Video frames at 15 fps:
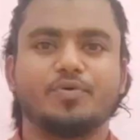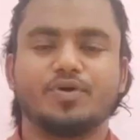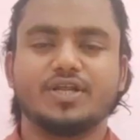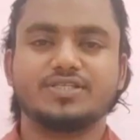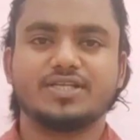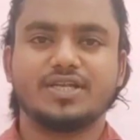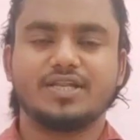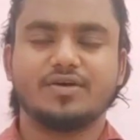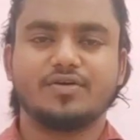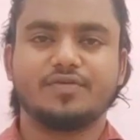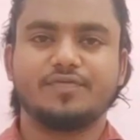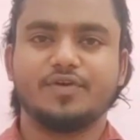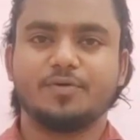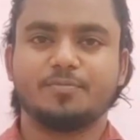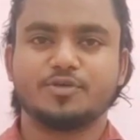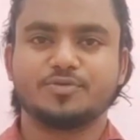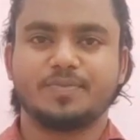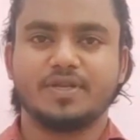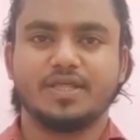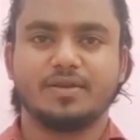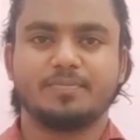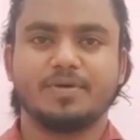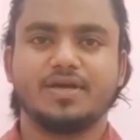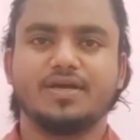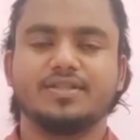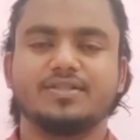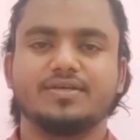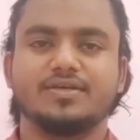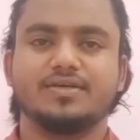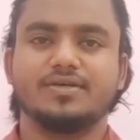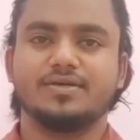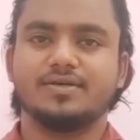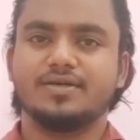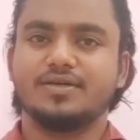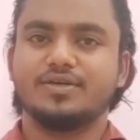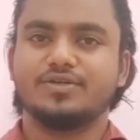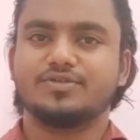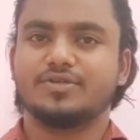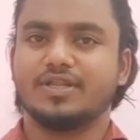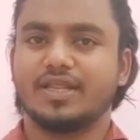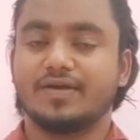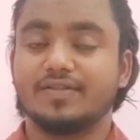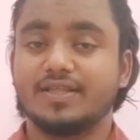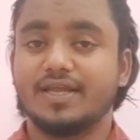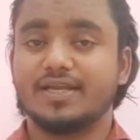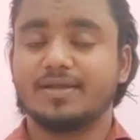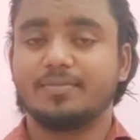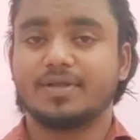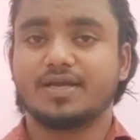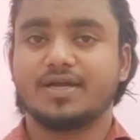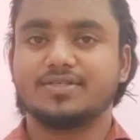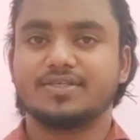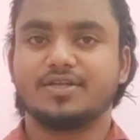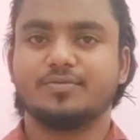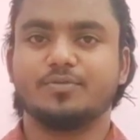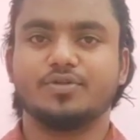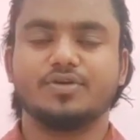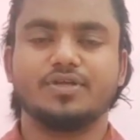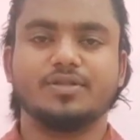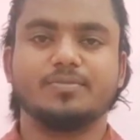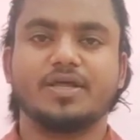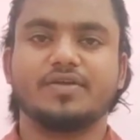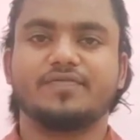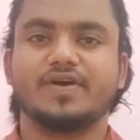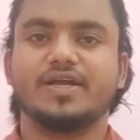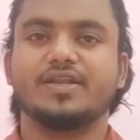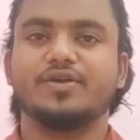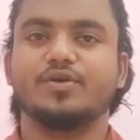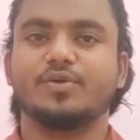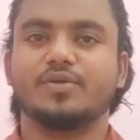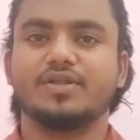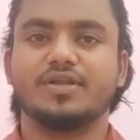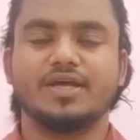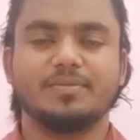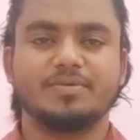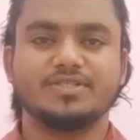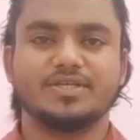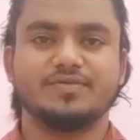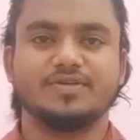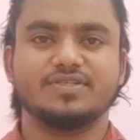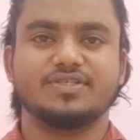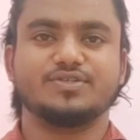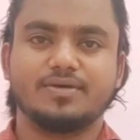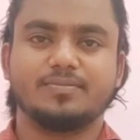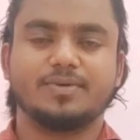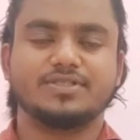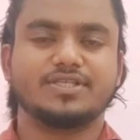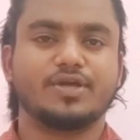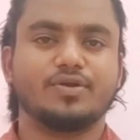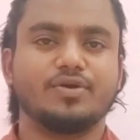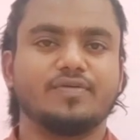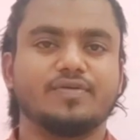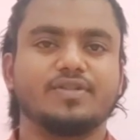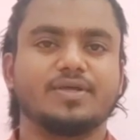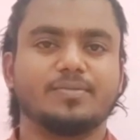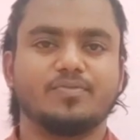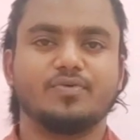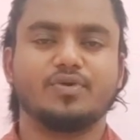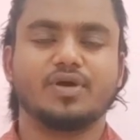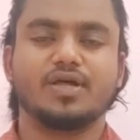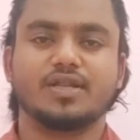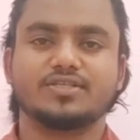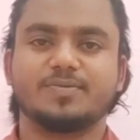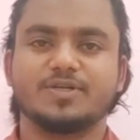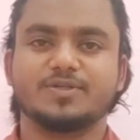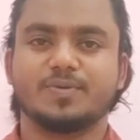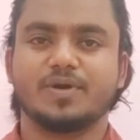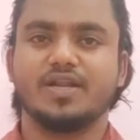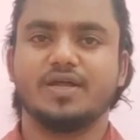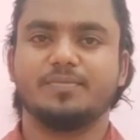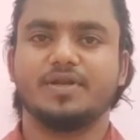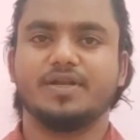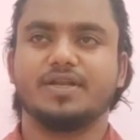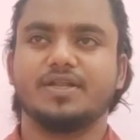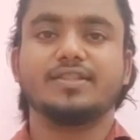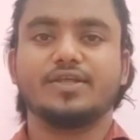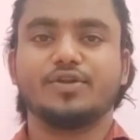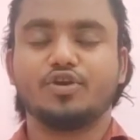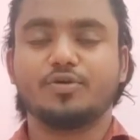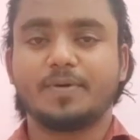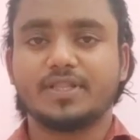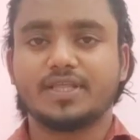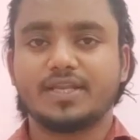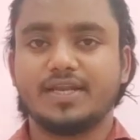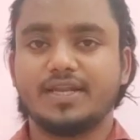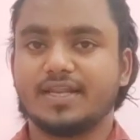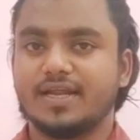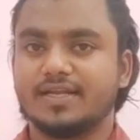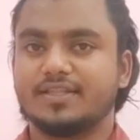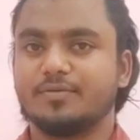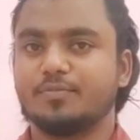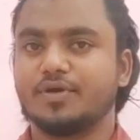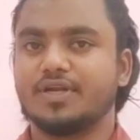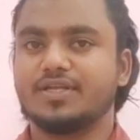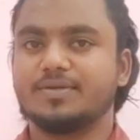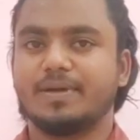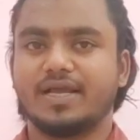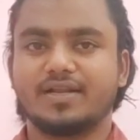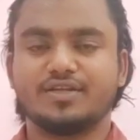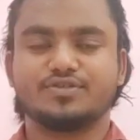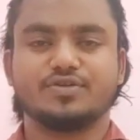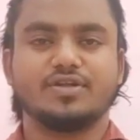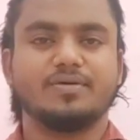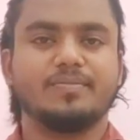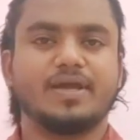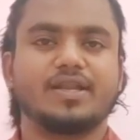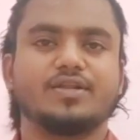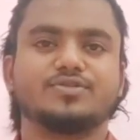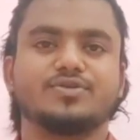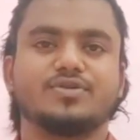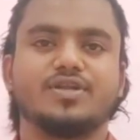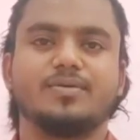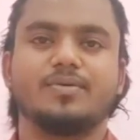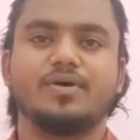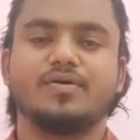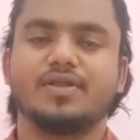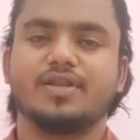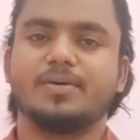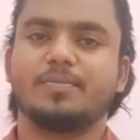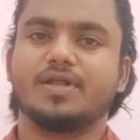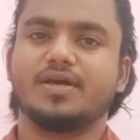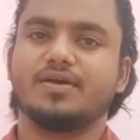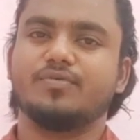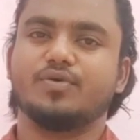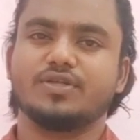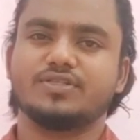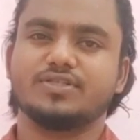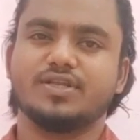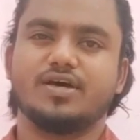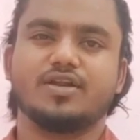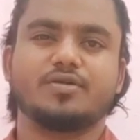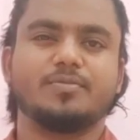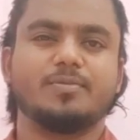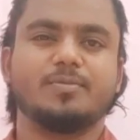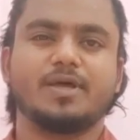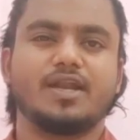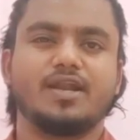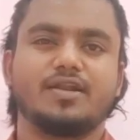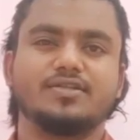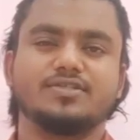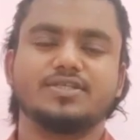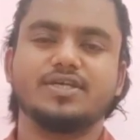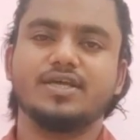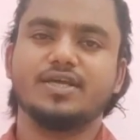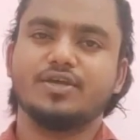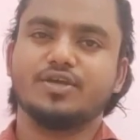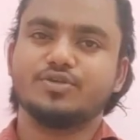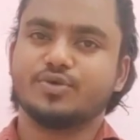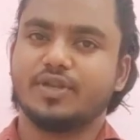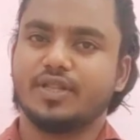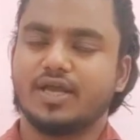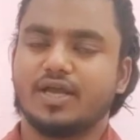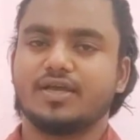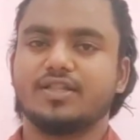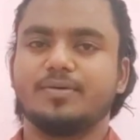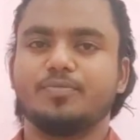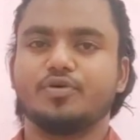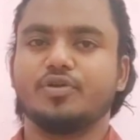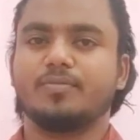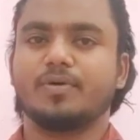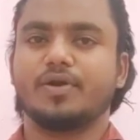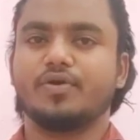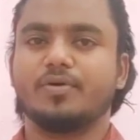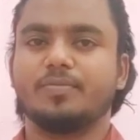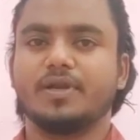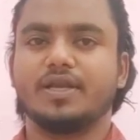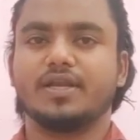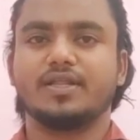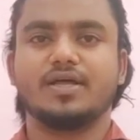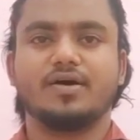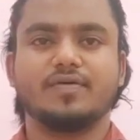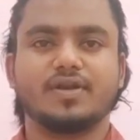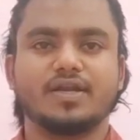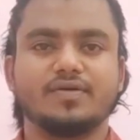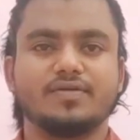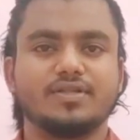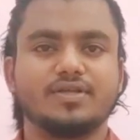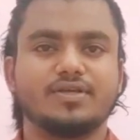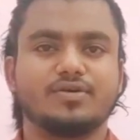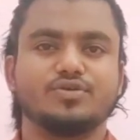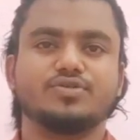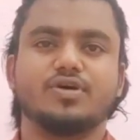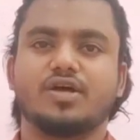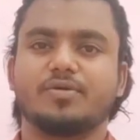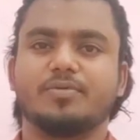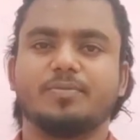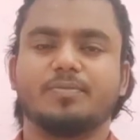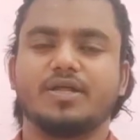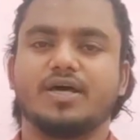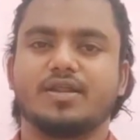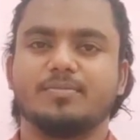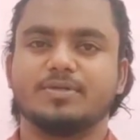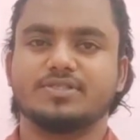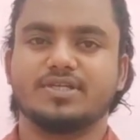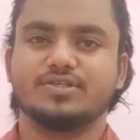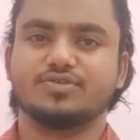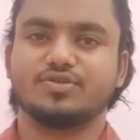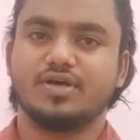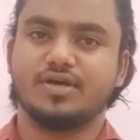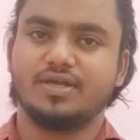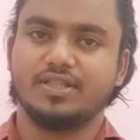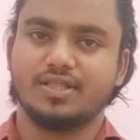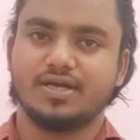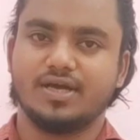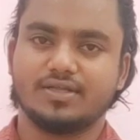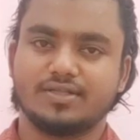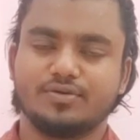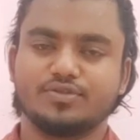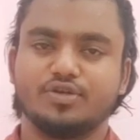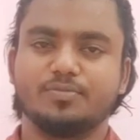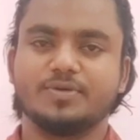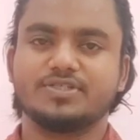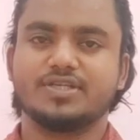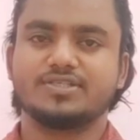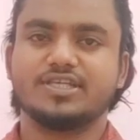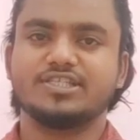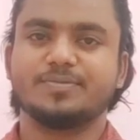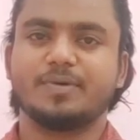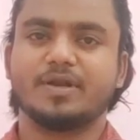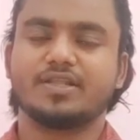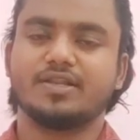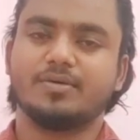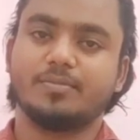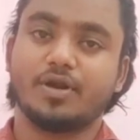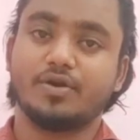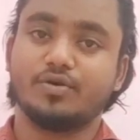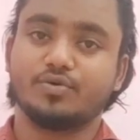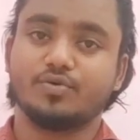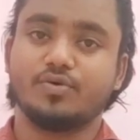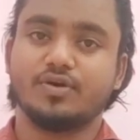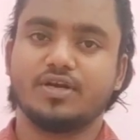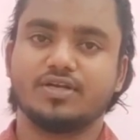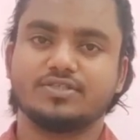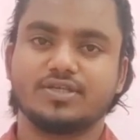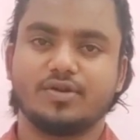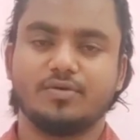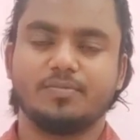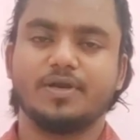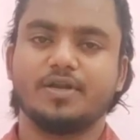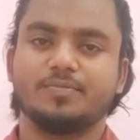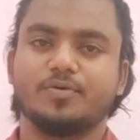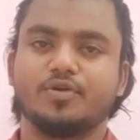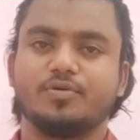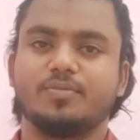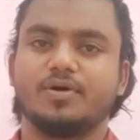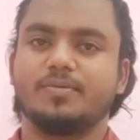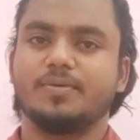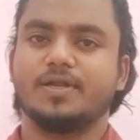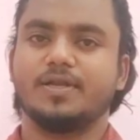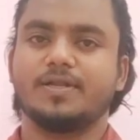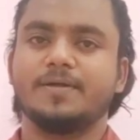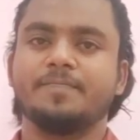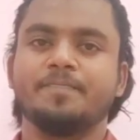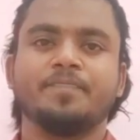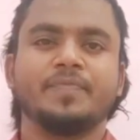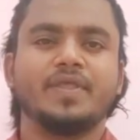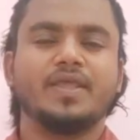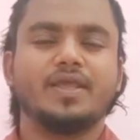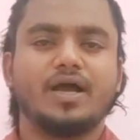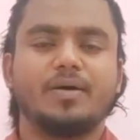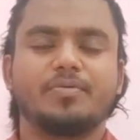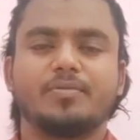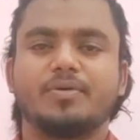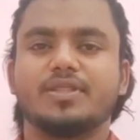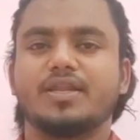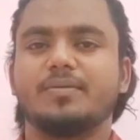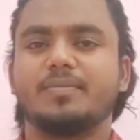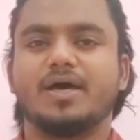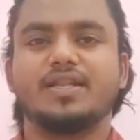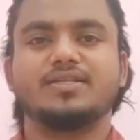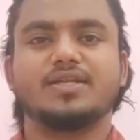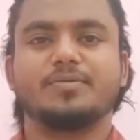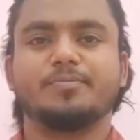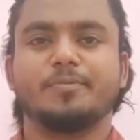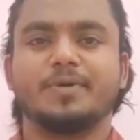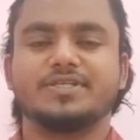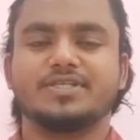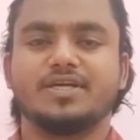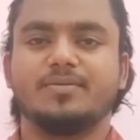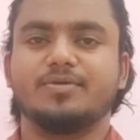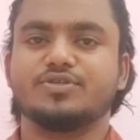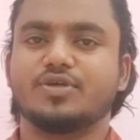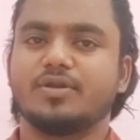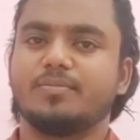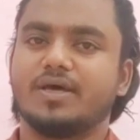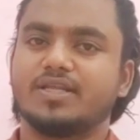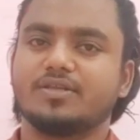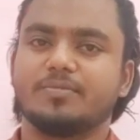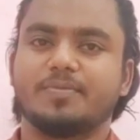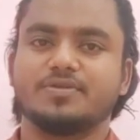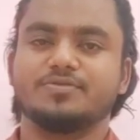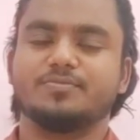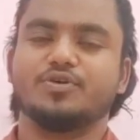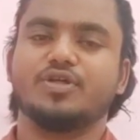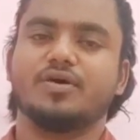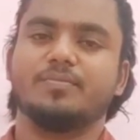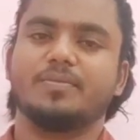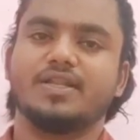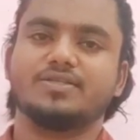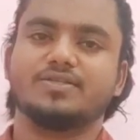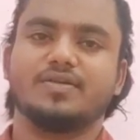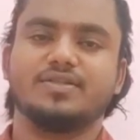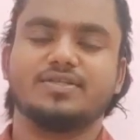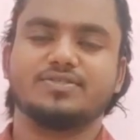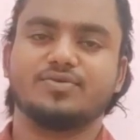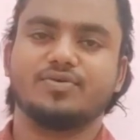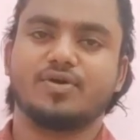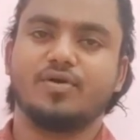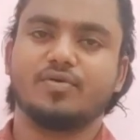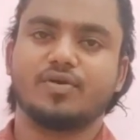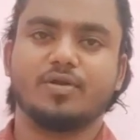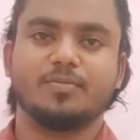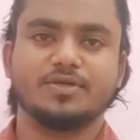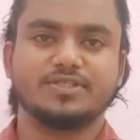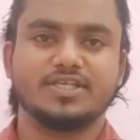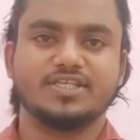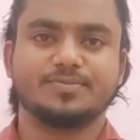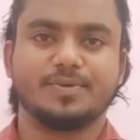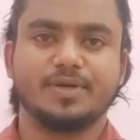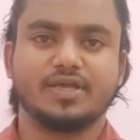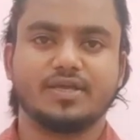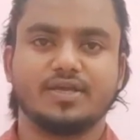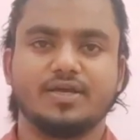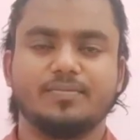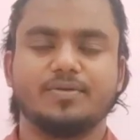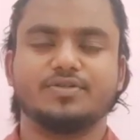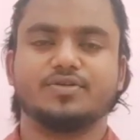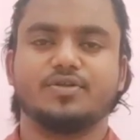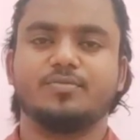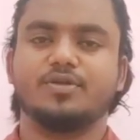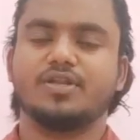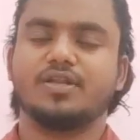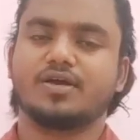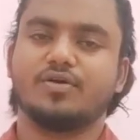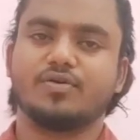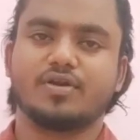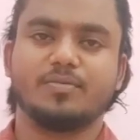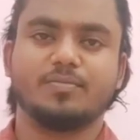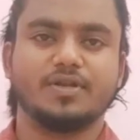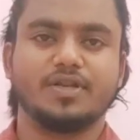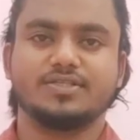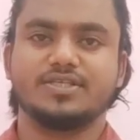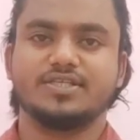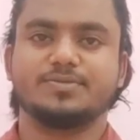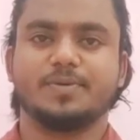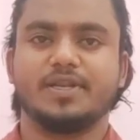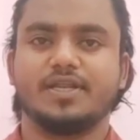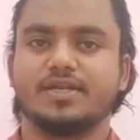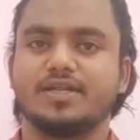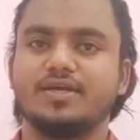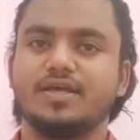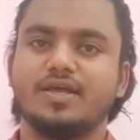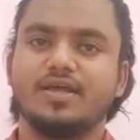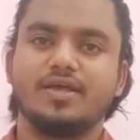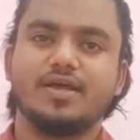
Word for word: இப்போ ரீசெண்டாக நான் ஒரு வீடியோ போஸ்ட் பண்ணியிருப்பேன் அந்த ஸோ எனக்கு வந்து ஏடிஎம்ல காசு எடுக்கும்போது இந்த மாதிரி ஃபைவ் ஹண்ட்ரட் நோட் வந்து டேமேஜ் ஆகுச்சு பஸ் செக்யூரிட்டி வந்து ஒழுங்காக ரெஸ்பான்ஸ் பண்ணல அப்படின்ட்டு அந்த நோட் பார்த்தீங்கன்னா நீங்கள் நான் எடுத்துன்னு போயிட்டு பேங்க்ல சொன்னேன் பேங்க்ல சொன்னால் அவங்க என்ன பண்ணாங்க ஒரு சின்ன ஆர்குமெண்ட் மாதிரி நடந்துச்சு ஸோ நீங்கள் அங்கே தான் போன மறுபடியும் அப்படின்ட்டு நான் அவர்கிட்ட வந்து கொஞ்சம் ஆர்குமெண்ட் பண்ண ஆரம்பிச்சுன்னா ஸோ நான் இந்த தௌசண்ட் ருபீஸ் நான் சேஞ்ச் பண்ணுறதுக்கு நான் மறுபடியும் டூ ஹண்ட்ரட் செலவு பண்ணிட்டு போகணுமா அப்படின்ட்டு அப்புறம் பார்த்தீங்கன்னா மேனேஜர் போய் பேசுங்க அப்படின்னு சொன்னால் மேனேஜர் பேசும்போது மேனேஜர் வந்து ஸோ கவுண்டரில் போய் சேஞ்ச் பண்ணிக்கோங்க அப்படின்னு சொல்லும்போது நான் கவுண்டரில் போய் நான் சேஞ்ச் பண்ணிக்கிட்டேன்